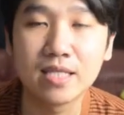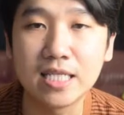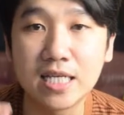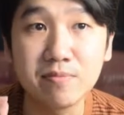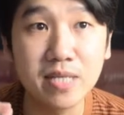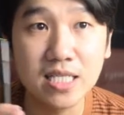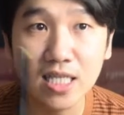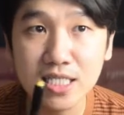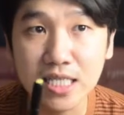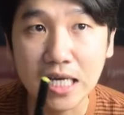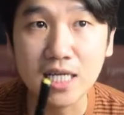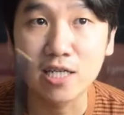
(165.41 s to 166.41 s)
dan
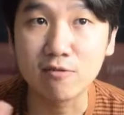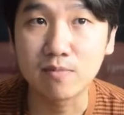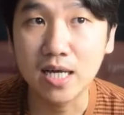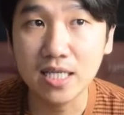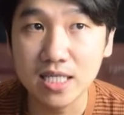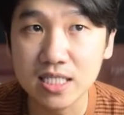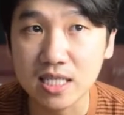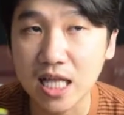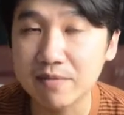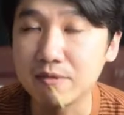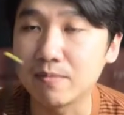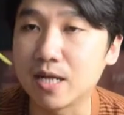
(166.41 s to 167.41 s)
biasanya hidup lagi
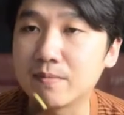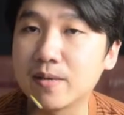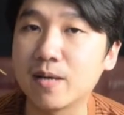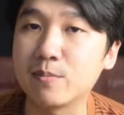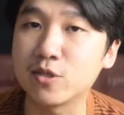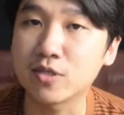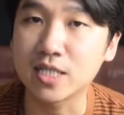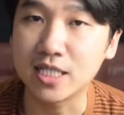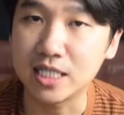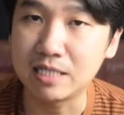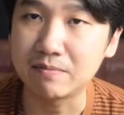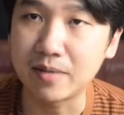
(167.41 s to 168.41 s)
setelah beberapa episode ke
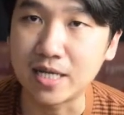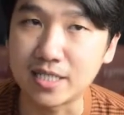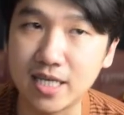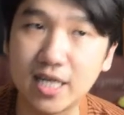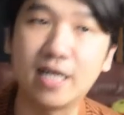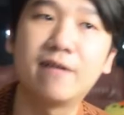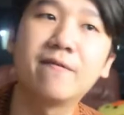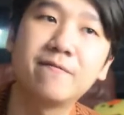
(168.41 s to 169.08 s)
depannya.